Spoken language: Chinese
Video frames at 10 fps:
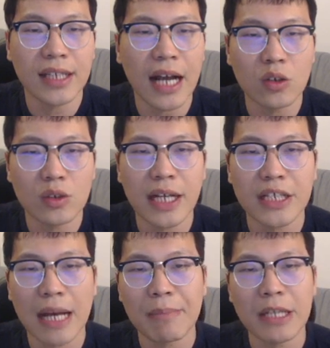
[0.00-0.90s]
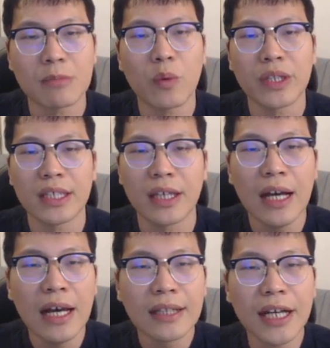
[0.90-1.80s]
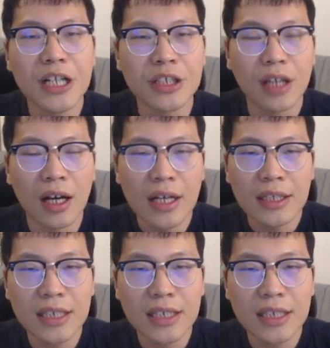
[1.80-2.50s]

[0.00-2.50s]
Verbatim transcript: 看上去暂时还没什么问题。但是呢，